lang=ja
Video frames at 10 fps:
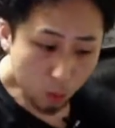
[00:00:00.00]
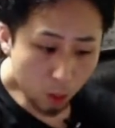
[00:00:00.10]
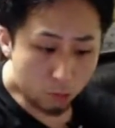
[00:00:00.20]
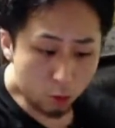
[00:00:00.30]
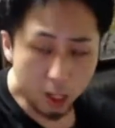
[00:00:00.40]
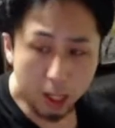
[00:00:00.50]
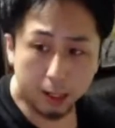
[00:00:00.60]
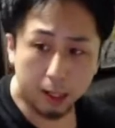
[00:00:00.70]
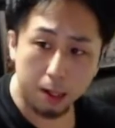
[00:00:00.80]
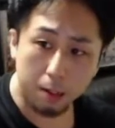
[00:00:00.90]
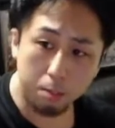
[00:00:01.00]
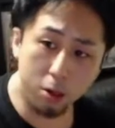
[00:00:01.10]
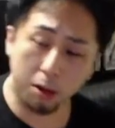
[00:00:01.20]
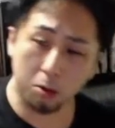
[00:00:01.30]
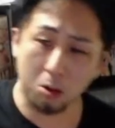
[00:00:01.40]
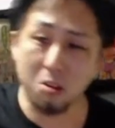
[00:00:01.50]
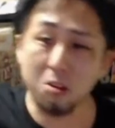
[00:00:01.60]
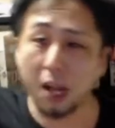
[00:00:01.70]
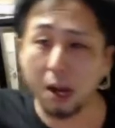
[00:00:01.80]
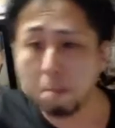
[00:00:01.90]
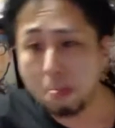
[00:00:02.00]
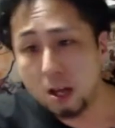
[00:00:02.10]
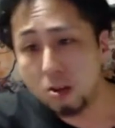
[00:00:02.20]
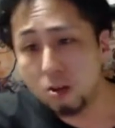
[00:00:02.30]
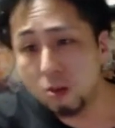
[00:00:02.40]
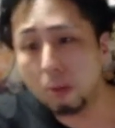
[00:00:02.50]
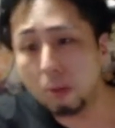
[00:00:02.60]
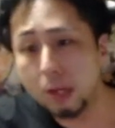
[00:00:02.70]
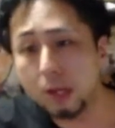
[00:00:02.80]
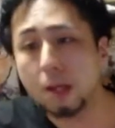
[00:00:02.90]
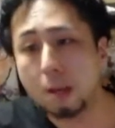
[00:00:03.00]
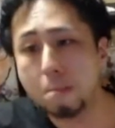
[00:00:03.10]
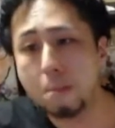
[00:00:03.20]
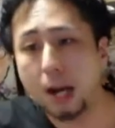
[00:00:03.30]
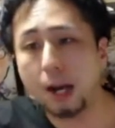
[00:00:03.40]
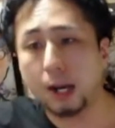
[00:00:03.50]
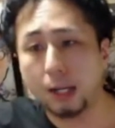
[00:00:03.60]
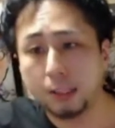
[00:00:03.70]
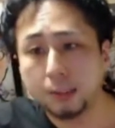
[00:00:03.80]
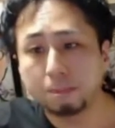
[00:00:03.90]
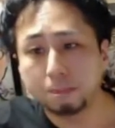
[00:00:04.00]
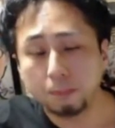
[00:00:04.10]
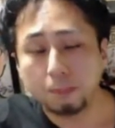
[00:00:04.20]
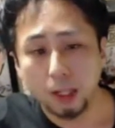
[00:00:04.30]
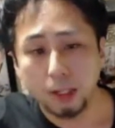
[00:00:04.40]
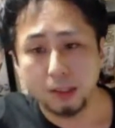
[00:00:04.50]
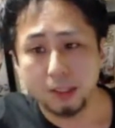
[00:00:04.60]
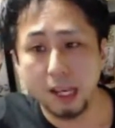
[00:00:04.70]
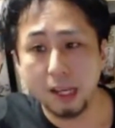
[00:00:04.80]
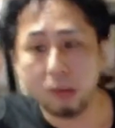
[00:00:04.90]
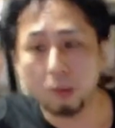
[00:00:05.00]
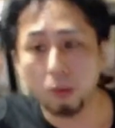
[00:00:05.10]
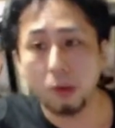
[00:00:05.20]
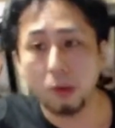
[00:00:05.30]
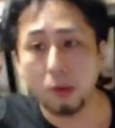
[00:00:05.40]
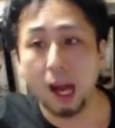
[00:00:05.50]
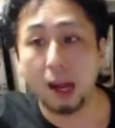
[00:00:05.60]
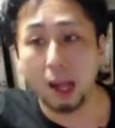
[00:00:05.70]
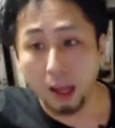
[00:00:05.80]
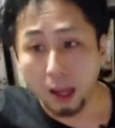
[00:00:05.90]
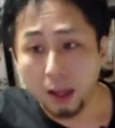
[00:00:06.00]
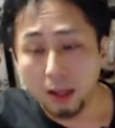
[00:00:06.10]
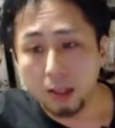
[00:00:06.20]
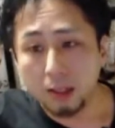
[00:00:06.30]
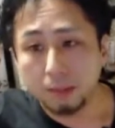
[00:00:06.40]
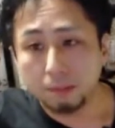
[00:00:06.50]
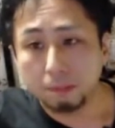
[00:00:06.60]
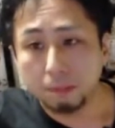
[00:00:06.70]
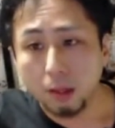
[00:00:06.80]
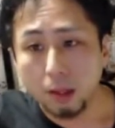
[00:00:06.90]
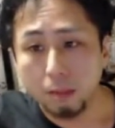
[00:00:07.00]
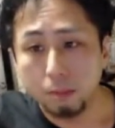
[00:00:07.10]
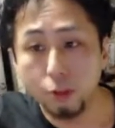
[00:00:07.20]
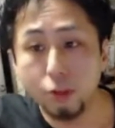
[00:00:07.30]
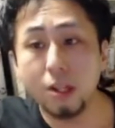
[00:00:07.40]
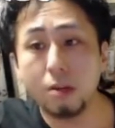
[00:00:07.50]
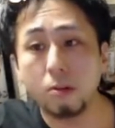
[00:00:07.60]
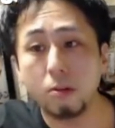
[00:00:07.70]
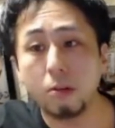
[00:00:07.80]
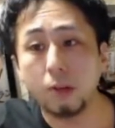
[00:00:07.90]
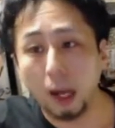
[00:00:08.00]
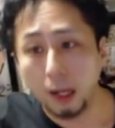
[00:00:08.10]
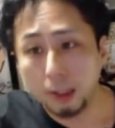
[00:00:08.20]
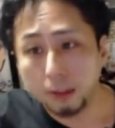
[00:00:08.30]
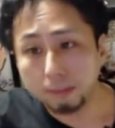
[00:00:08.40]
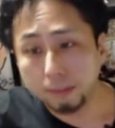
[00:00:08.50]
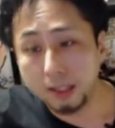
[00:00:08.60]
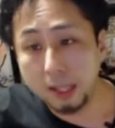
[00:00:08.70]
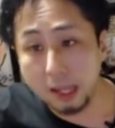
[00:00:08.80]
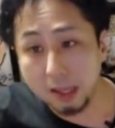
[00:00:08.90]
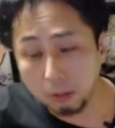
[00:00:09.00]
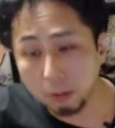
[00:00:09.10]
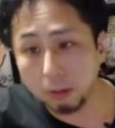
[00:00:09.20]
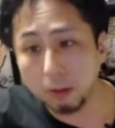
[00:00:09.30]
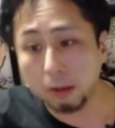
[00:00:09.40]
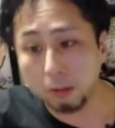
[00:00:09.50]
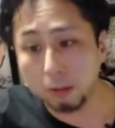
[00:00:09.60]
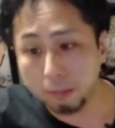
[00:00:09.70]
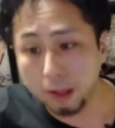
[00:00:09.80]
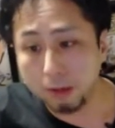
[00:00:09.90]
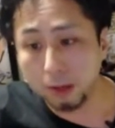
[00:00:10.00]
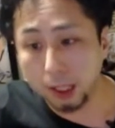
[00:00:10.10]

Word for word: 無理だったら、無理なこと言うな。夢を見るな、バカが。できることをやれ。無理をするな。できることだろ、まずは。